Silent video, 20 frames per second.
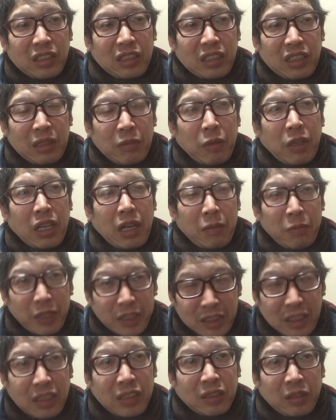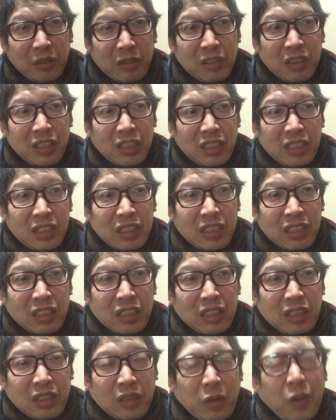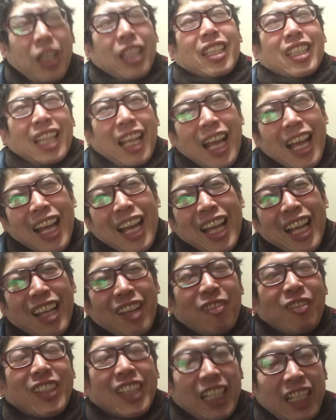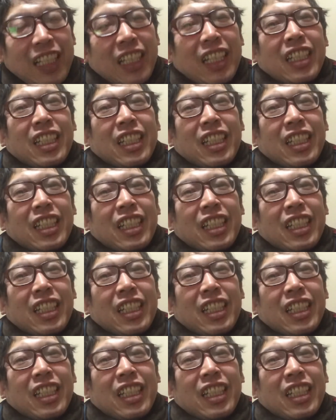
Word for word: 今頑張ってるぞ終わったみたいな